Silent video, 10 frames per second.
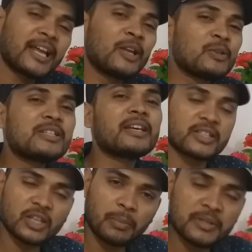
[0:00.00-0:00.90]
था लॉजिक
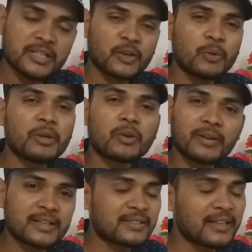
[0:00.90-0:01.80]
इसके पीछे कोई भी
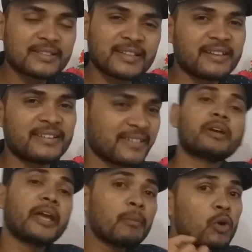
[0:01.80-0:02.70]
रॉकेट साइंस नहीं है
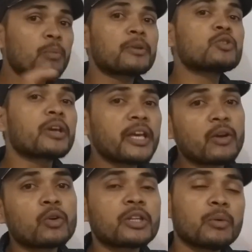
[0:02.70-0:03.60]
कीबोर्ड पर जो की
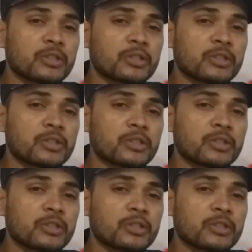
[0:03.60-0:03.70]
होती है